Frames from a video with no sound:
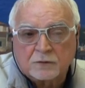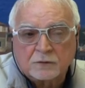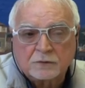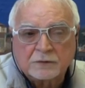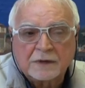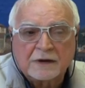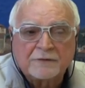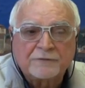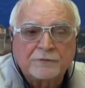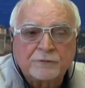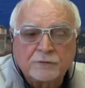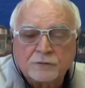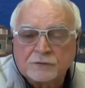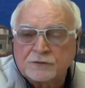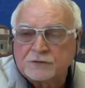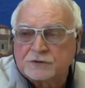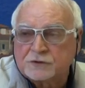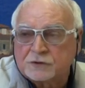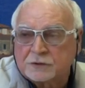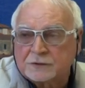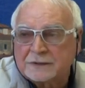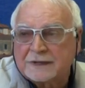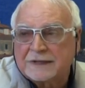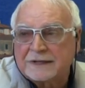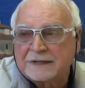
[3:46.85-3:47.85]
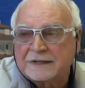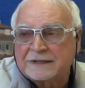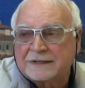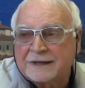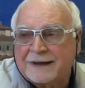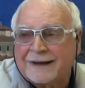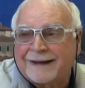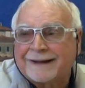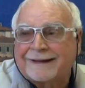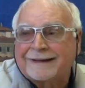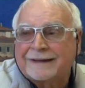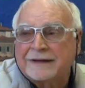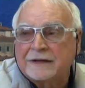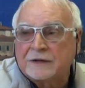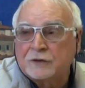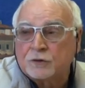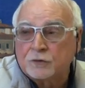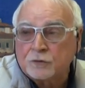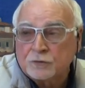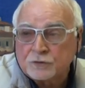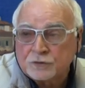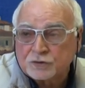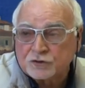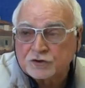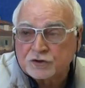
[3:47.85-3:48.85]
una funzionalità
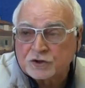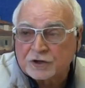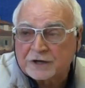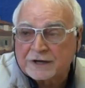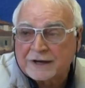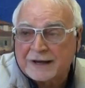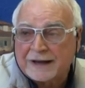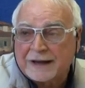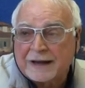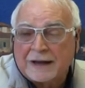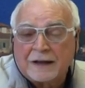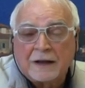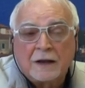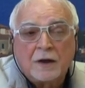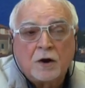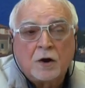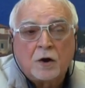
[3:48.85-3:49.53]
chirurgica